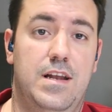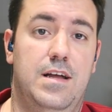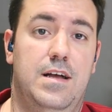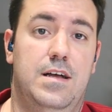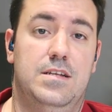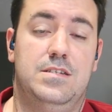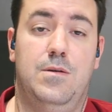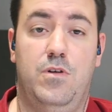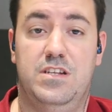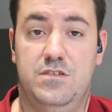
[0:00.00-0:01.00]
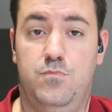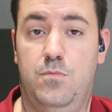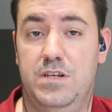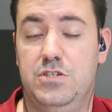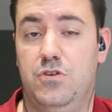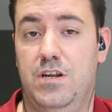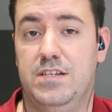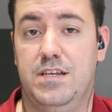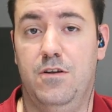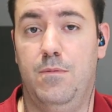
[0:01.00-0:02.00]
y las almohadillas de espuma, si son
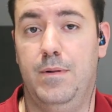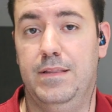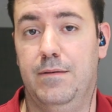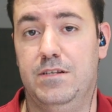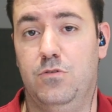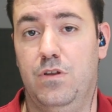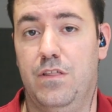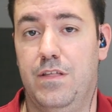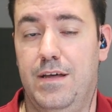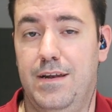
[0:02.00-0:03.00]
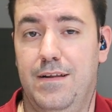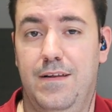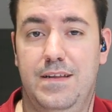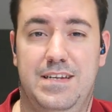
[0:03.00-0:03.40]
las que normalmente vais a utilizar, el